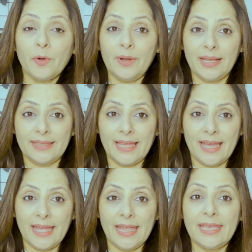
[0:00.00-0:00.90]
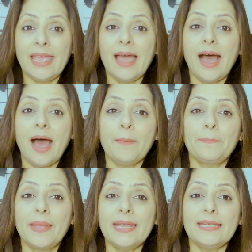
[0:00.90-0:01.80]
लगता है कि
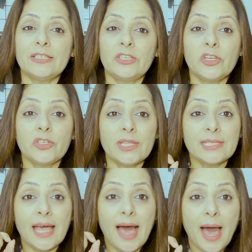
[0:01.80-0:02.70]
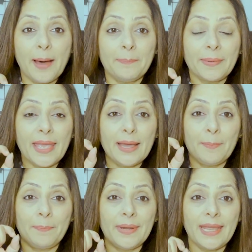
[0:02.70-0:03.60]
आपके डिसीजंस आपके
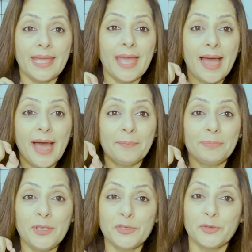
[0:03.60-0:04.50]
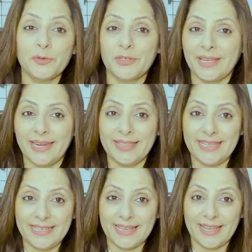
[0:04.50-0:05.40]
अपने हैं आपकी सोच का
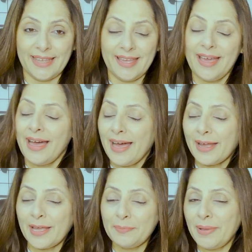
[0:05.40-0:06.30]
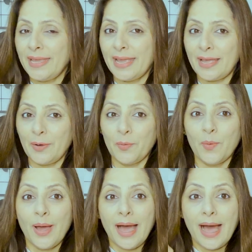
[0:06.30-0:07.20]
नतीजा है अगर मैं ये कहूँ
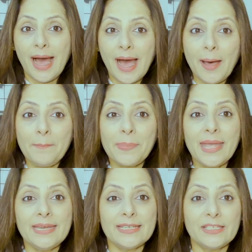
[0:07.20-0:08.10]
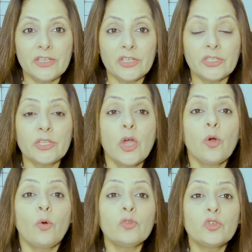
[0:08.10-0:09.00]
आपके डिसीजंस
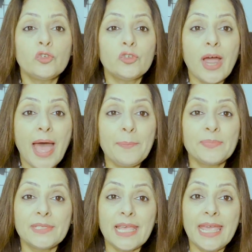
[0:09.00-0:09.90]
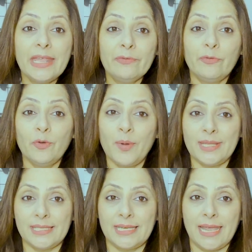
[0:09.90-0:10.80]
कुछ ट्रैप से
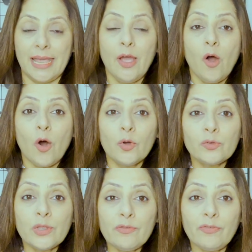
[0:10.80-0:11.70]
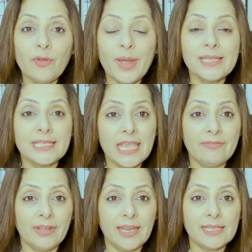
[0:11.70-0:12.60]
इन्फ्लुएंस्ड हैं और उस इन्फ्लुएंस की
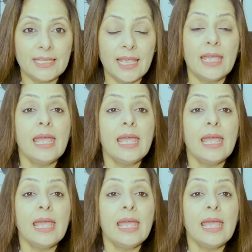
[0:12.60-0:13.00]
वजह से